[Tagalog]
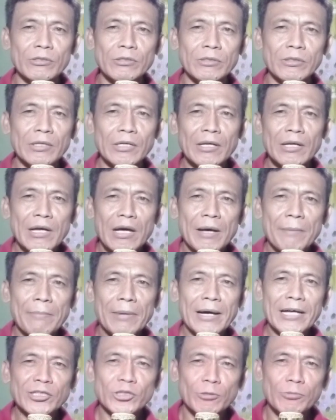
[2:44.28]
ko,
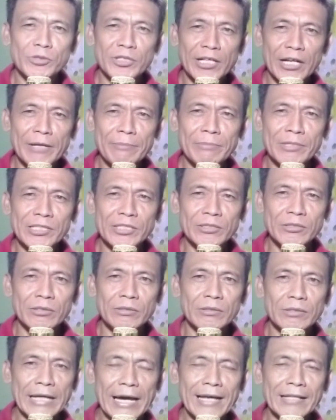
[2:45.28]
mga subscribers
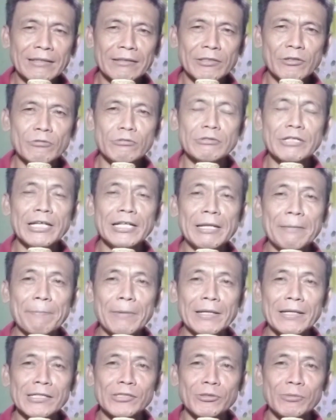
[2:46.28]
ko, kahit yung hindi
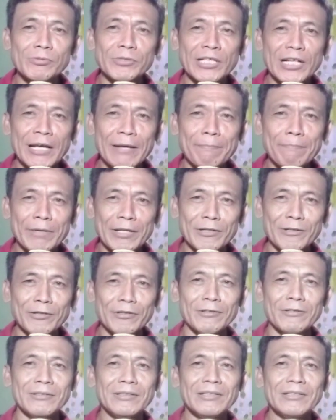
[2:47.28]
pa nag-subscribe
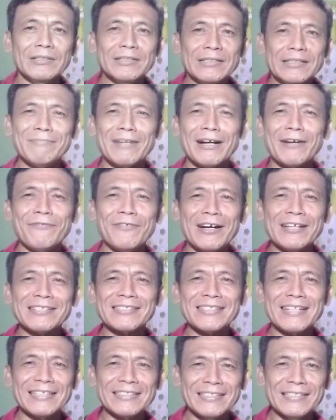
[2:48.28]
pero mga fans
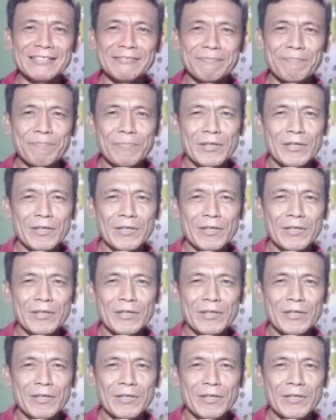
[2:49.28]
natin.